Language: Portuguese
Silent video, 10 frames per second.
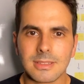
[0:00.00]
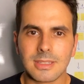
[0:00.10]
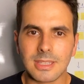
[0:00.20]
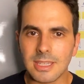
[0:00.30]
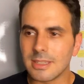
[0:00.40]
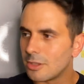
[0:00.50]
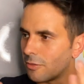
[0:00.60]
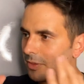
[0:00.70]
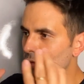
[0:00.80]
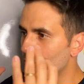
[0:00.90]
que eu
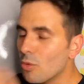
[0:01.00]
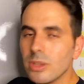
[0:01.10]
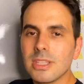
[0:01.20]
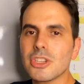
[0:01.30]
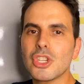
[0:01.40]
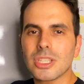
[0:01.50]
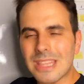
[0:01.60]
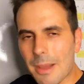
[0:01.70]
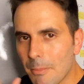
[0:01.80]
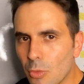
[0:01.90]
vejo muita gente que
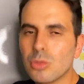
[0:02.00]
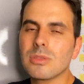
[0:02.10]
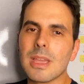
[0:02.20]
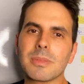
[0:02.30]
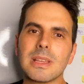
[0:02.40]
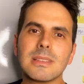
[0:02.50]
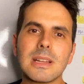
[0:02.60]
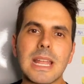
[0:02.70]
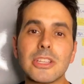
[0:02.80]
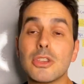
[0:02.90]
está muito tempo na
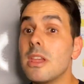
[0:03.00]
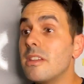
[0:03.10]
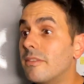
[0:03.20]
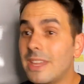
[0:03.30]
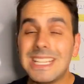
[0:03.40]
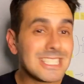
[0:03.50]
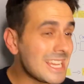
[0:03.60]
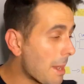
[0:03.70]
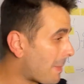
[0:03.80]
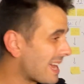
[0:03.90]
internet,
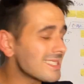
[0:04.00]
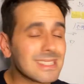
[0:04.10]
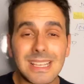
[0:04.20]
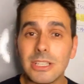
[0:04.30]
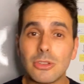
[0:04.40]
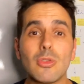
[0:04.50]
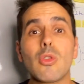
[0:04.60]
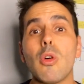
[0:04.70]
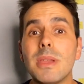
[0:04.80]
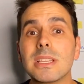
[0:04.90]
vendia bastante no
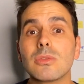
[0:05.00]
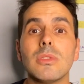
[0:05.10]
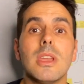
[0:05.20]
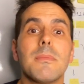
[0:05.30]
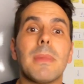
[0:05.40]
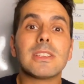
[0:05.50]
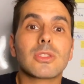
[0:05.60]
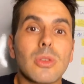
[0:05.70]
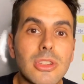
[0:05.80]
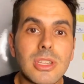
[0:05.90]
começo, mas
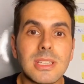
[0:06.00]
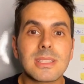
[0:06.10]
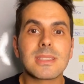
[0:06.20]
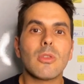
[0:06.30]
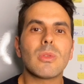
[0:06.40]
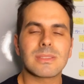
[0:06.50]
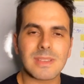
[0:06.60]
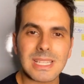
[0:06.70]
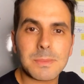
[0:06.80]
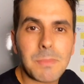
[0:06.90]
hoje estão com as
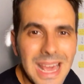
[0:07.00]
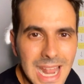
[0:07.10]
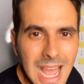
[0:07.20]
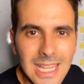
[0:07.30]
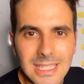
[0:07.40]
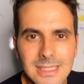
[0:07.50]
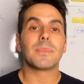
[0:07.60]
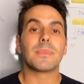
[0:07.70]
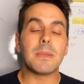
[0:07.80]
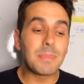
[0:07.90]
vendas
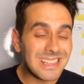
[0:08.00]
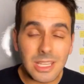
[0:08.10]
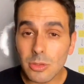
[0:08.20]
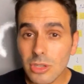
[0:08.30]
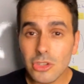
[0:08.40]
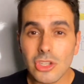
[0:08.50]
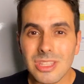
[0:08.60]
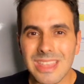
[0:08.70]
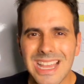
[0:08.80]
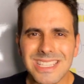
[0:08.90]
paradas. Empreendedores
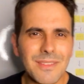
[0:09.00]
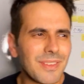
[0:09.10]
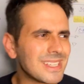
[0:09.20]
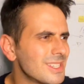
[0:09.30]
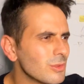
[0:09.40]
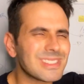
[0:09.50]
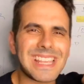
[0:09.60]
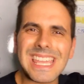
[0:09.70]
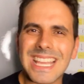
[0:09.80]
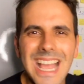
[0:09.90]
digitais que faziam
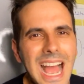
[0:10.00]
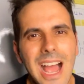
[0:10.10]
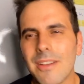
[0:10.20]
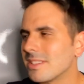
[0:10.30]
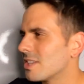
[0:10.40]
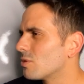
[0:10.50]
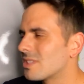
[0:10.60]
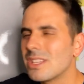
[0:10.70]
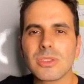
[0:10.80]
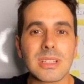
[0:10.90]
100k, faziam
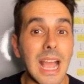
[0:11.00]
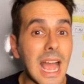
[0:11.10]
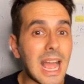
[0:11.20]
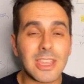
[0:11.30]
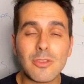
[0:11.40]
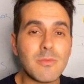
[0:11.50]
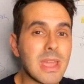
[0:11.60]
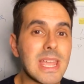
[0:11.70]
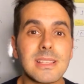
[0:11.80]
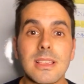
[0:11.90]
200k em um
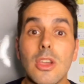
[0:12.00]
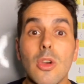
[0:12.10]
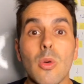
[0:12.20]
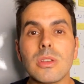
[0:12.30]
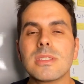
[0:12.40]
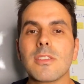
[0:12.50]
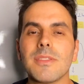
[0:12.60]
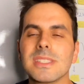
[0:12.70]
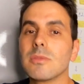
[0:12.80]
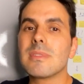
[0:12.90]
mês, hoje estão
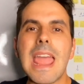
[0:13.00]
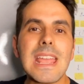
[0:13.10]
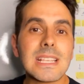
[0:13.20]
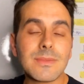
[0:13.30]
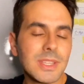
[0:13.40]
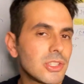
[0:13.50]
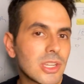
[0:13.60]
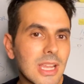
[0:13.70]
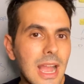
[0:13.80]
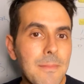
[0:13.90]
fazendo 10,
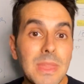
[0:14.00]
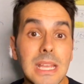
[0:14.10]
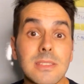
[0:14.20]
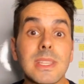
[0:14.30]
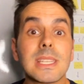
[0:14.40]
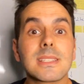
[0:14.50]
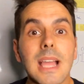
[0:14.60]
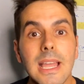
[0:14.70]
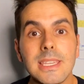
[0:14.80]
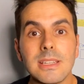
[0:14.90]
20k, as vendas
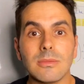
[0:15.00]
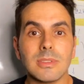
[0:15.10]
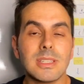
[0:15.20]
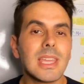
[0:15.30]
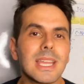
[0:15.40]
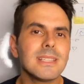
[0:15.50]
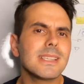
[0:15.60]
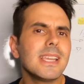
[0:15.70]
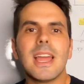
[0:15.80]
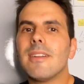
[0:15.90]
caíram. E tem aqueles
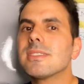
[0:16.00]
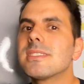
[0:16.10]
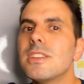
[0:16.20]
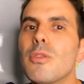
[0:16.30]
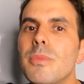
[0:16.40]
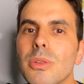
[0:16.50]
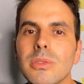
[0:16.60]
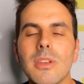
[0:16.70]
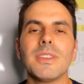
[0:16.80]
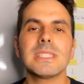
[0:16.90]
que ganhavam 5 mil,
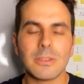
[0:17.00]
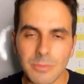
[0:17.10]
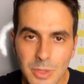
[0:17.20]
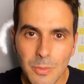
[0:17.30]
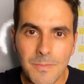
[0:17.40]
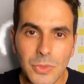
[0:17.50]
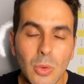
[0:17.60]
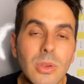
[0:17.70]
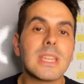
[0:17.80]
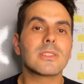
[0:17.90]
estão fazendo mil
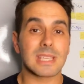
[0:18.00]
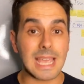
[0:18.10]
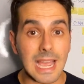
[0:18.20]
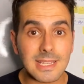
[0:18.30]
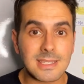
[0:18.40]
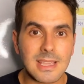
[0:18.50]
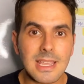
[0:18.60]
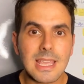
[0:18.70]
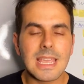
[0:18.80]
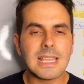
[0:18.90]
ou 500 reais.
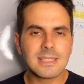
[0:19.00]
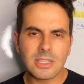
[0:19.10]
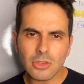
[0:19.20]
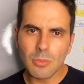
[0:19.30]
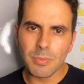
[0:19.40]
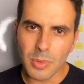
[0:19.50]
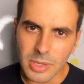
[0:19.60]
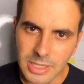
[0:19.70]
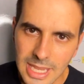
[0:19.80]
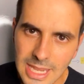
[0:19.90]
Existe um
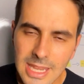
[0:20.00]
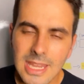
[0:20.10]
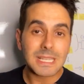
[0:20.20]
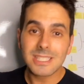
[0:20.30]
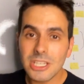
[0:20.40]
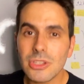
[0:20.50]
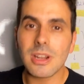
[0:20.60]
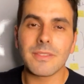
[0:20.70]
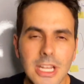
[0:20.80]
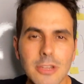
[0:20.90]
porquê. Existe,
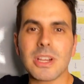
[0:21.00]
na verdade, uma